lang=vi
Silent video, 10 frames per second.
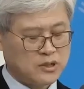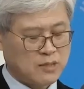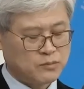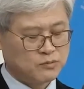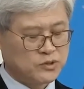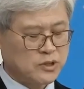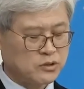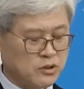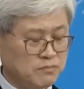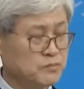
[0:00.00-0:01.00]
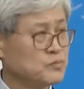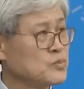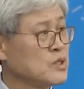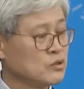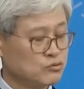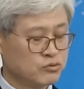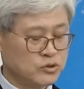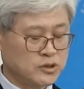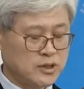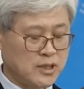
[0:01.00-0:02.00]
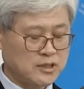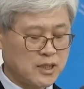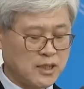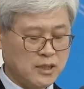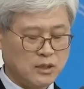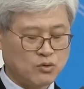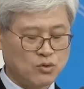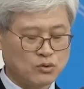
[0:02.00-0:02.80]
về thỏa thuận như trên thưa anh? Dạ, sau khi đắc cử thì